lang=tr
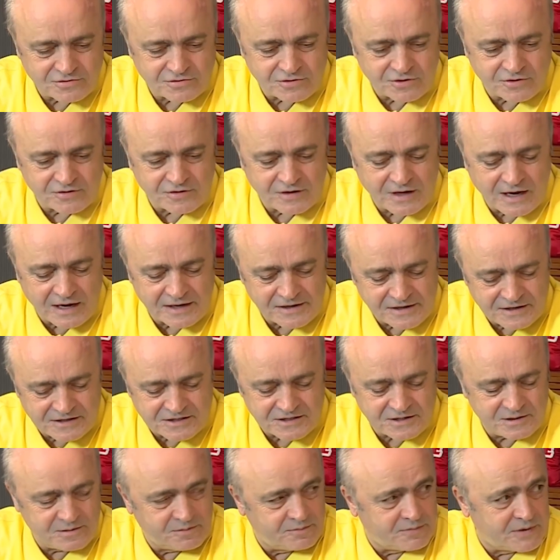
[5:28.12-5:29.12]
sonra
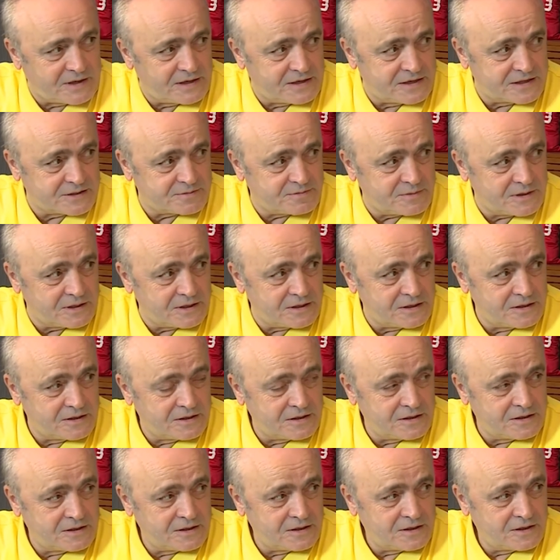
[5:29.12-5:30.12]
annesinin paylaşmalı.
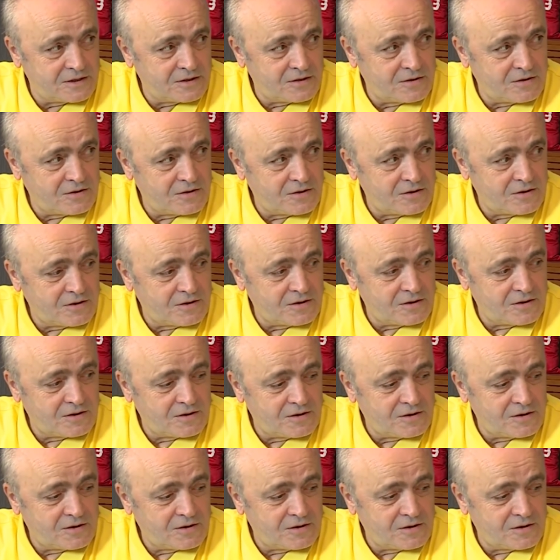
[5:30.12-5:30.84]
Yok canım.